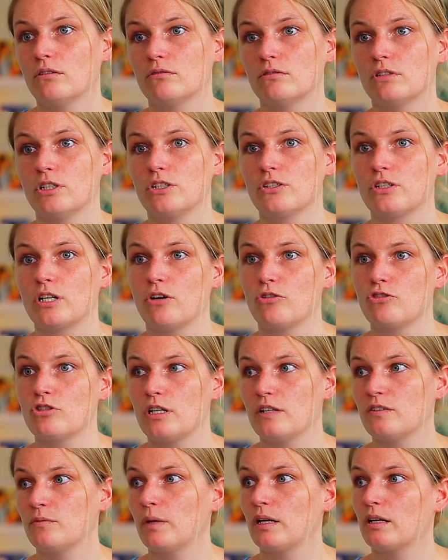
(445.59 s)
Und ich tausche
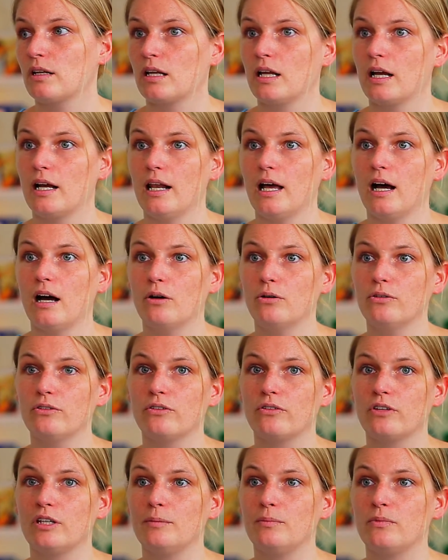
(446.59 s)
das Material aus.
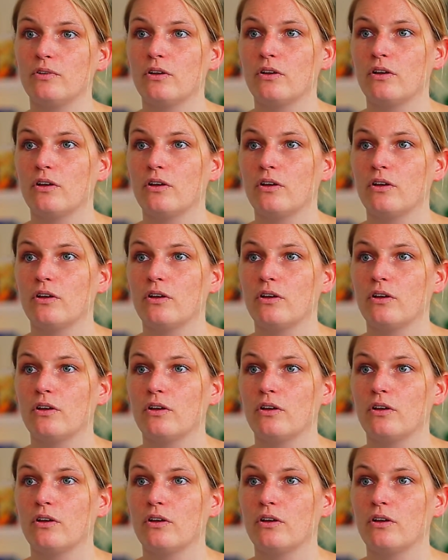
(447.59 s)
Es gibt